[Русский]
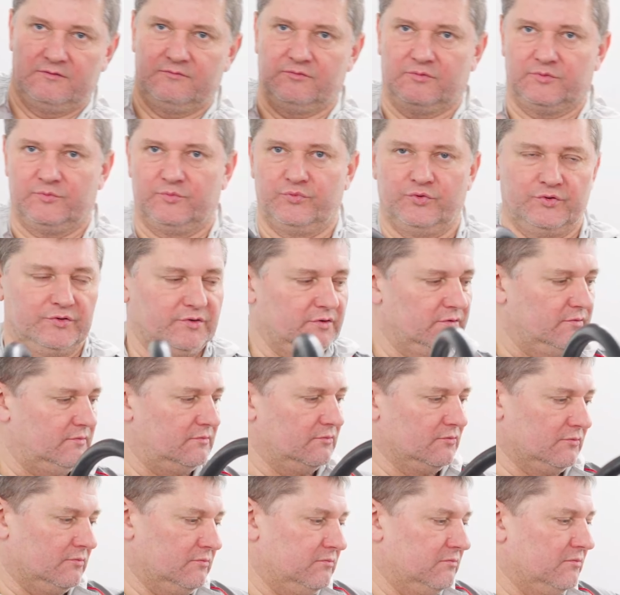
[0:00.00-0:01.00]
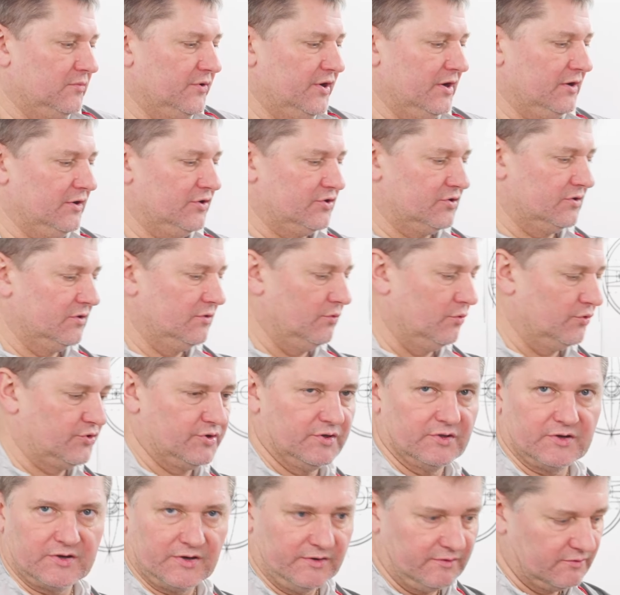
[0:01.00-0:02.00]
вот будет, ну, мне лично не
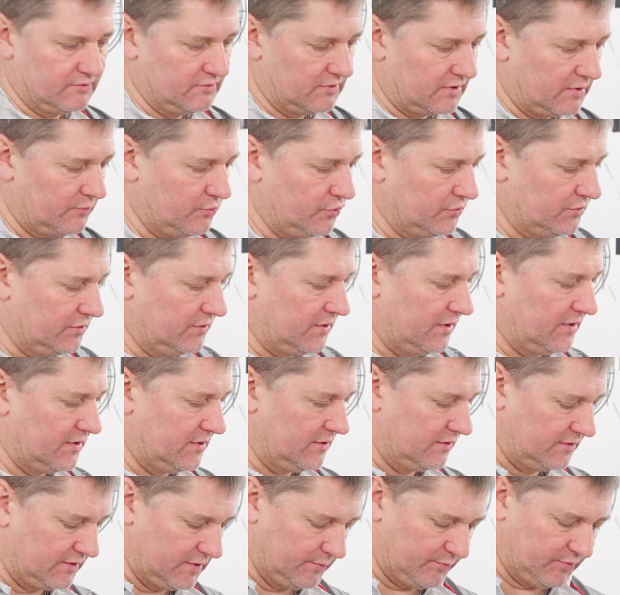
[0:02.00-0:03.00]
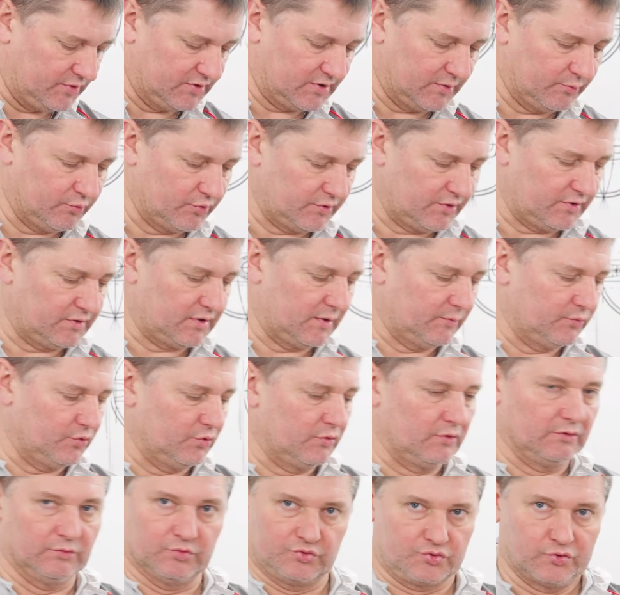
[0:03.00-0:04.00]
очень нравится работать, а гибкий заборник
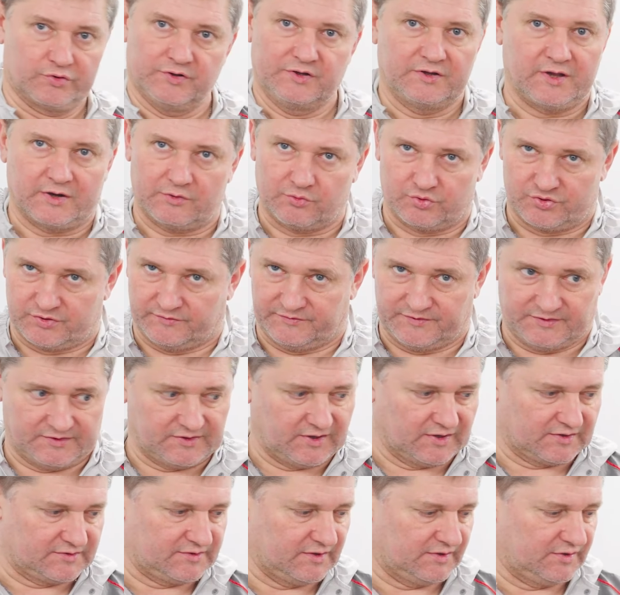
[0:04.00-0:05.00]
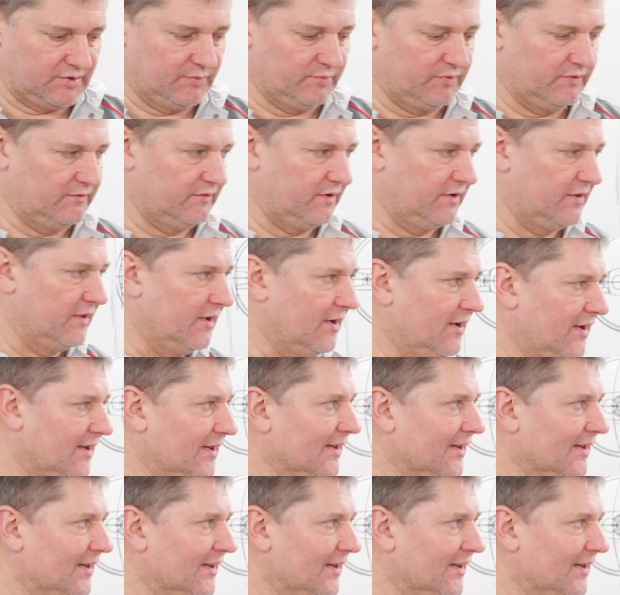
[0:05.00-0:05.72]
намного лучше. Он и дороже всегда, кстати, бывает.